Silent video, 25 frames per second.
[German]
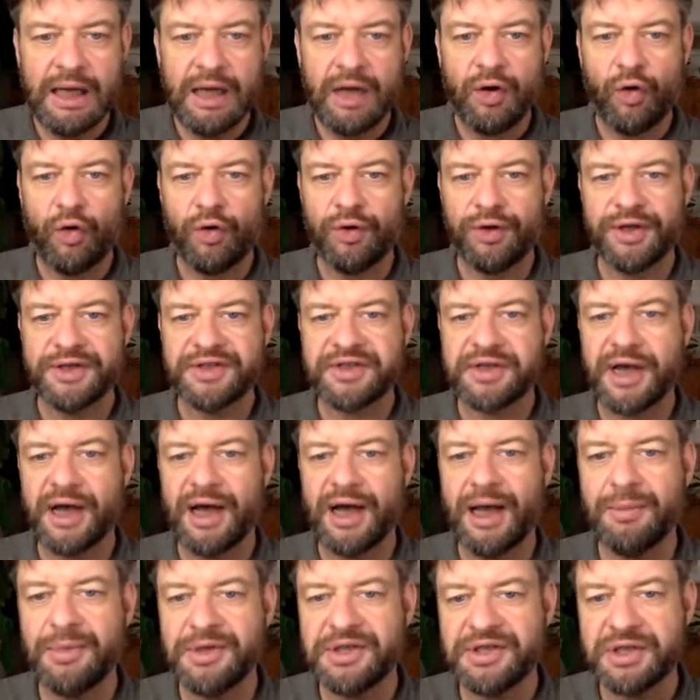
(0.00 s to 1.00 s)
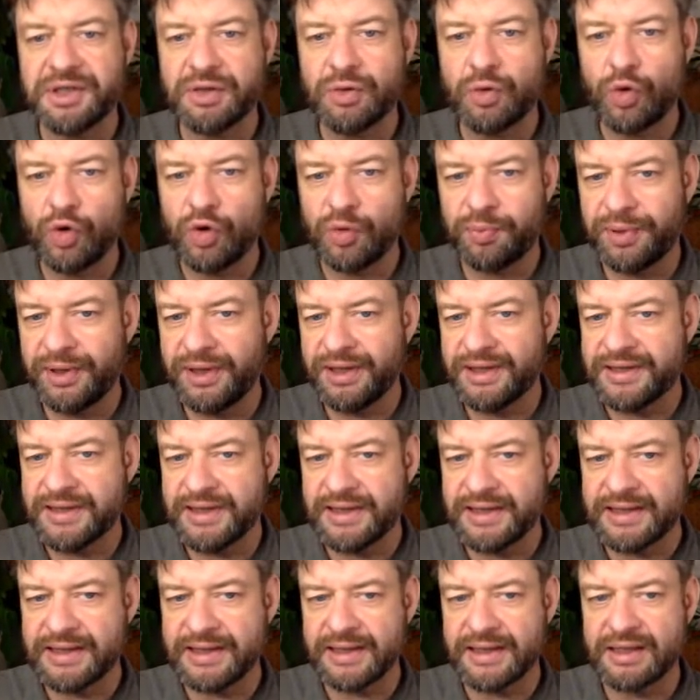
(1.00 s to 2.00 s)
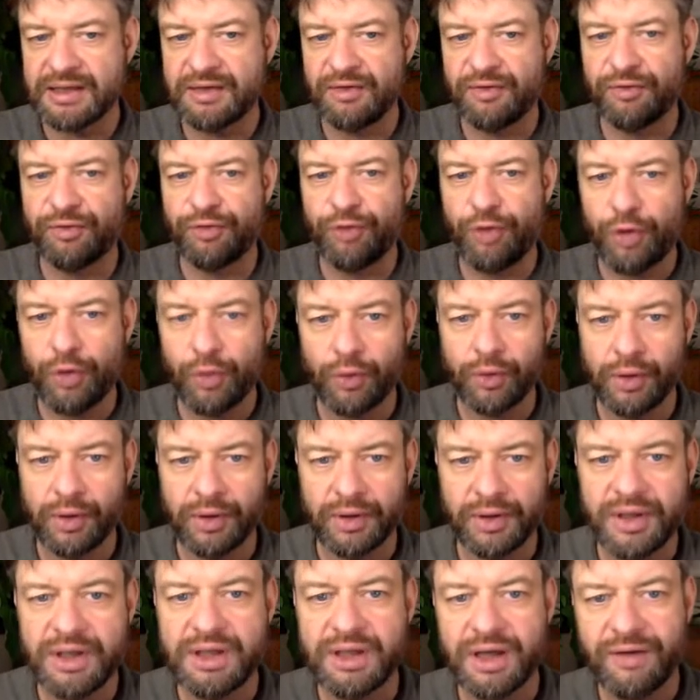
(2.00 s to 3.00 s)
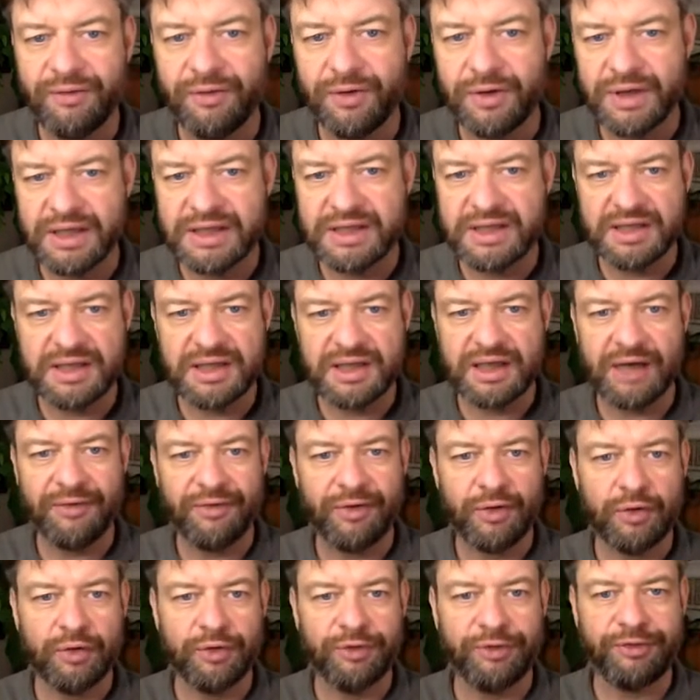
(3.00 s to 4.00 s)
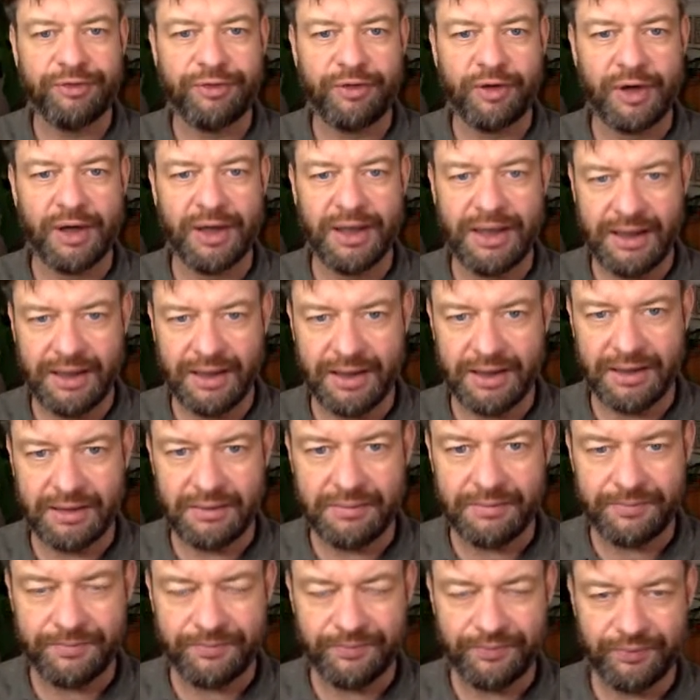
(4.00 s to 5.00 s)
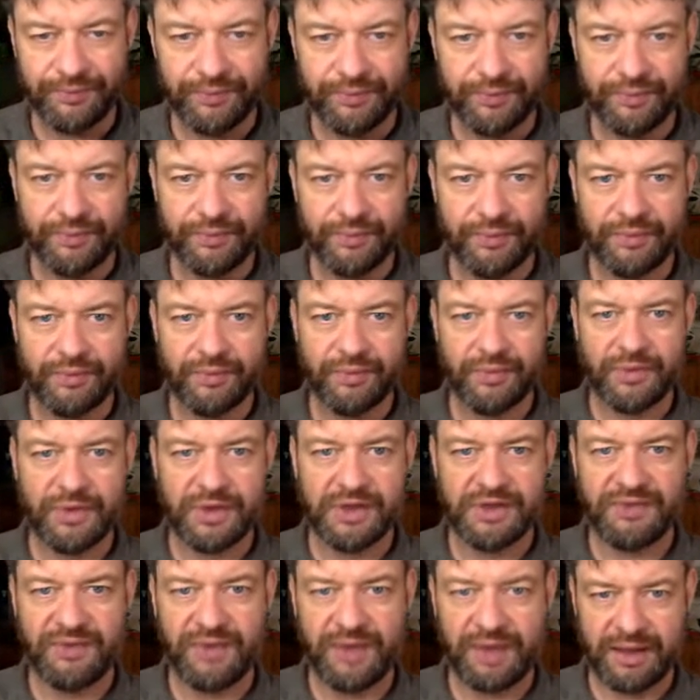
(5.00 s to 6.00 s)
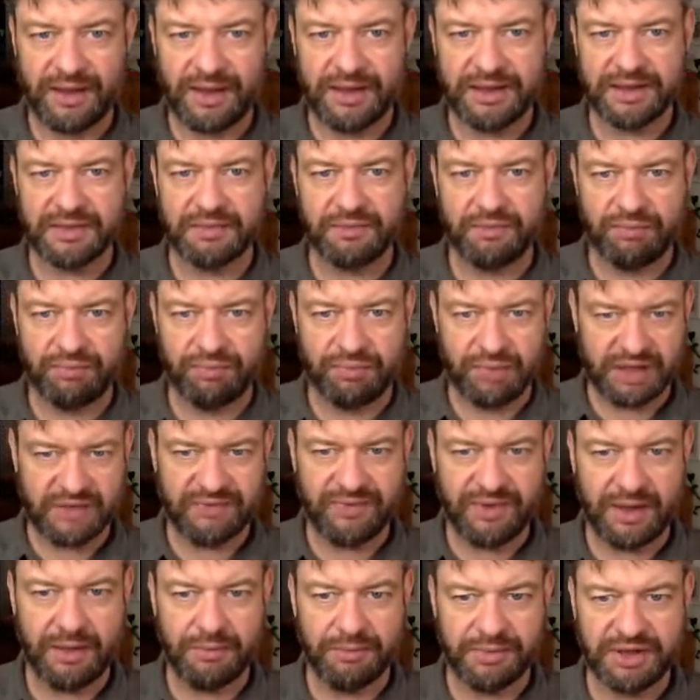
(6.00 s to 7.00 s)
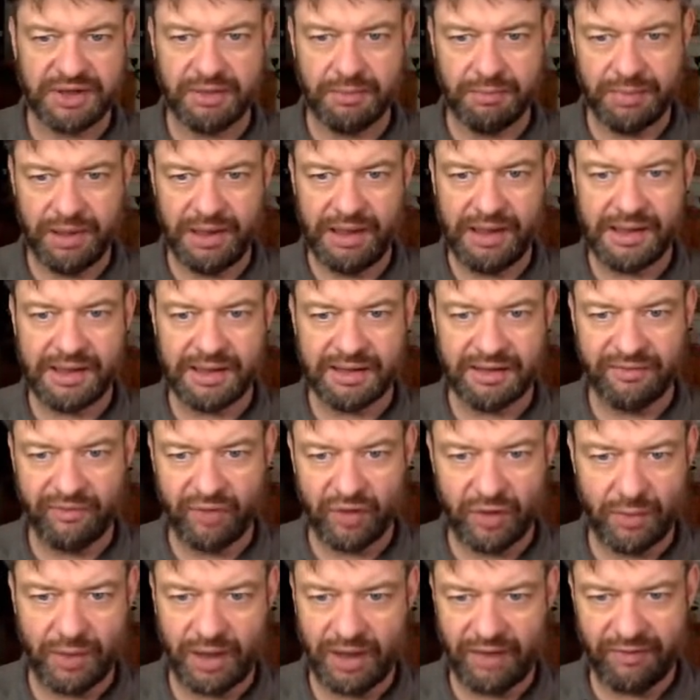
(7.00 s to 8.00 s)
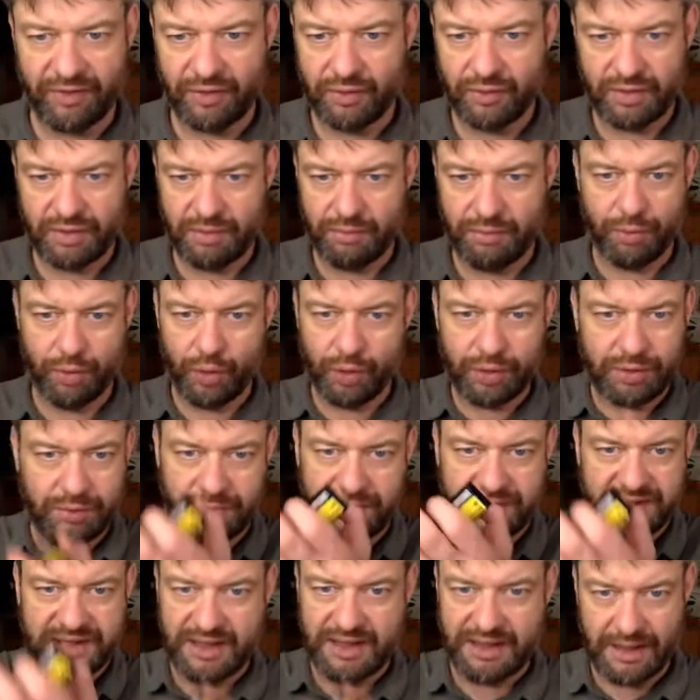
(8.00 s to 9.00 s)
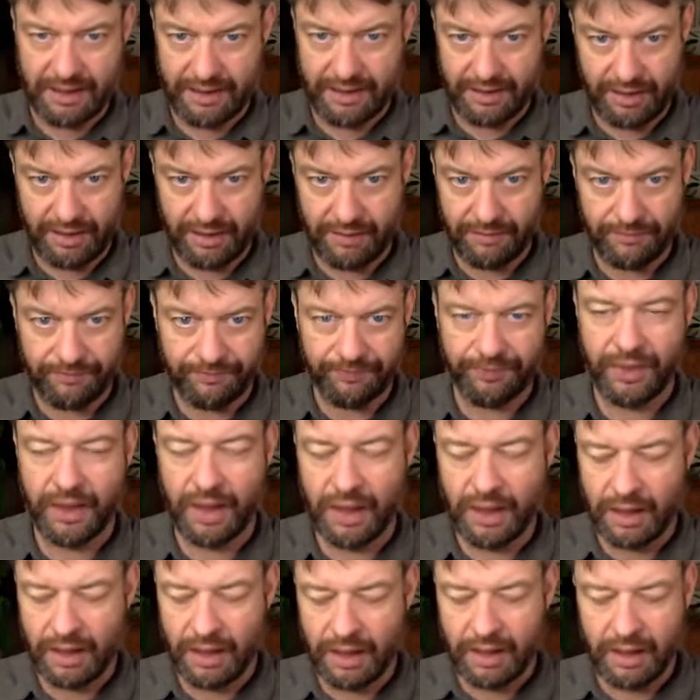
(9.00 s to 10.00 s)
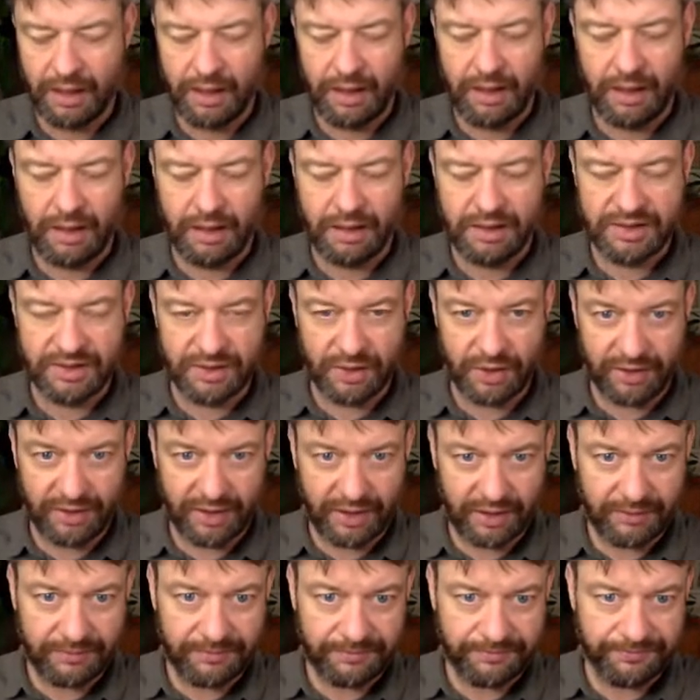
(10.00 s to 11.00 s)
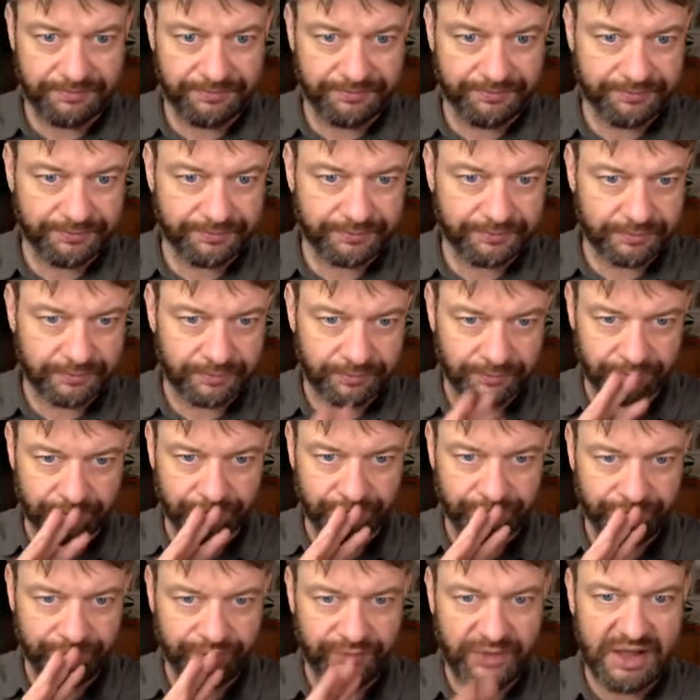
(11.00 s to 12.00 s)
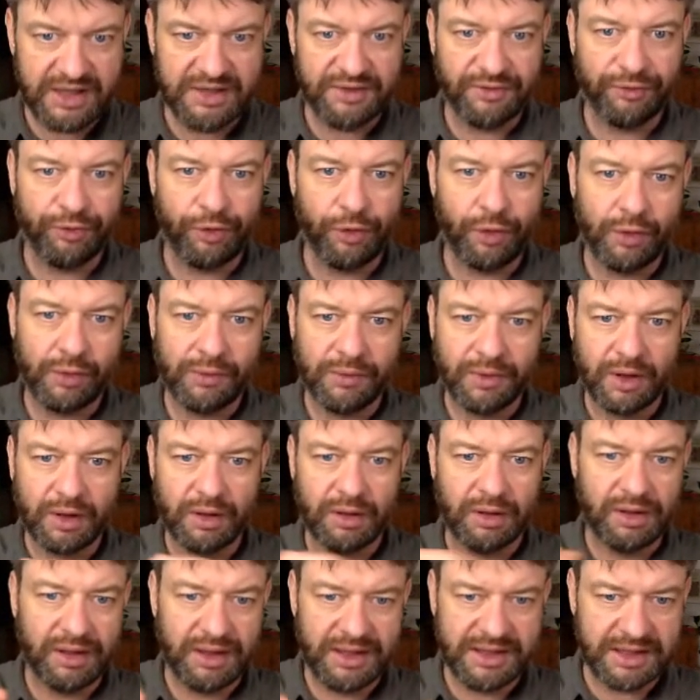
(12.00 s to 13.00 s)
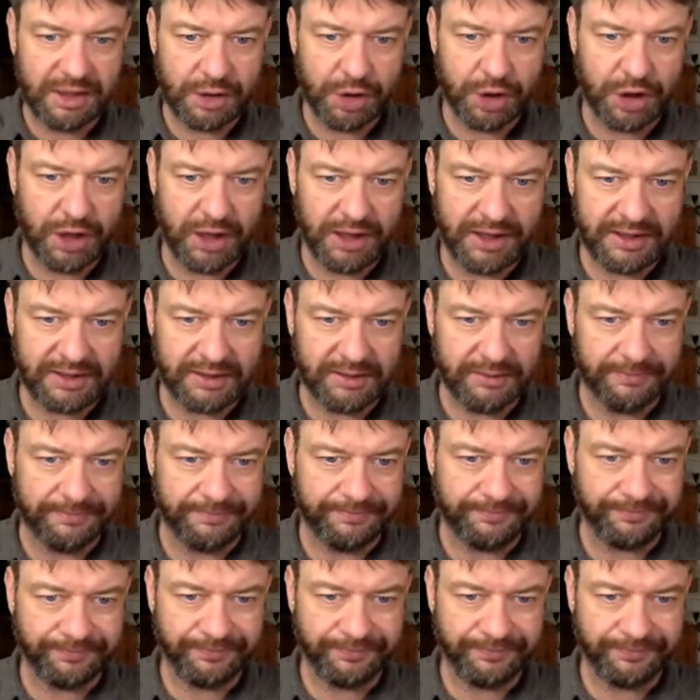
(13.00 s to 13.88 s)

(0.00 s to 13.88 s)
Und das Geheimnis des Hochbeets ist, dass die Füllung nicht einfach, das ist nicht einfach nur voller Erde, das wäre ganz, das wäre ein bisschen billig, dann würde man einfach nur den Boden ein bisschen anheben, sondern diese Füllung ist in Schichten.